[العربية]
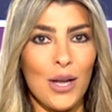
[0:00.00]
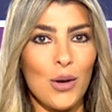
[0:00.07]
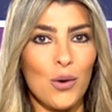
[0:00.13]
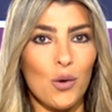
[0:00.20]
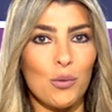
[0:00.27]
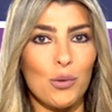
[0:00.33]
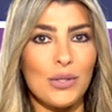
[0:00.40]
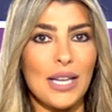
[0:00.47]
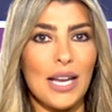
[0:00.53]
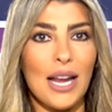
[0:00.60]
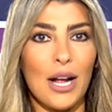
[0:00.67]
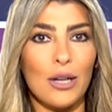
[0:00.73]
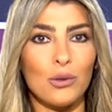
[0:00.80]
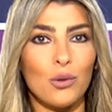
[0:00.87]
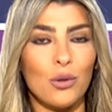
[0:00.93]
وبيوصل
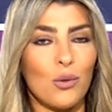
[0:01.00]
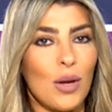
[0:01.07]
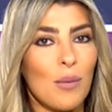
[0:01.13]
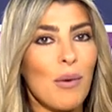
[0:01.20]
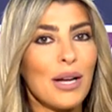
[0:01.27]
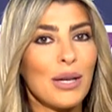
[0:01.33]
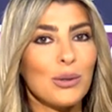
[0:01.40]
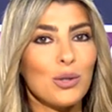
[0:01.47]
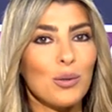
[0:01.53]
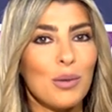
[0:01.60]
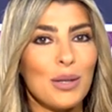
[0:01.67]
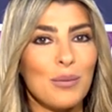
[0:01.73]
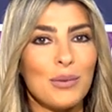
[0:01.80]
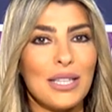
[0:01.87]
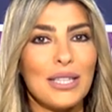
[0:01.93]
لعندكم وين ما كنتوا
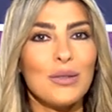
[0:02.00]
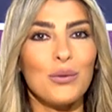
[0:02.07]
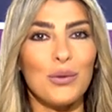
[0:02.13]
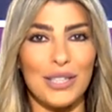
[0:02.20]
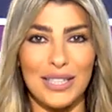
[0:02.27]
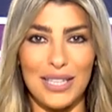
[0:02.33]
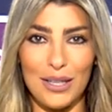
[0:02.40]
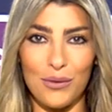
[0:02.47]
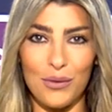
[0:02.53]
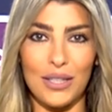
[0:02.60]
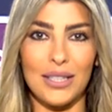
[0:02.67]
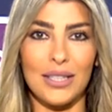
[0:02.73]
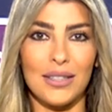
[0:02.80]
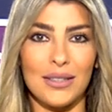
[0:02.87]
بلبنان فري دليفري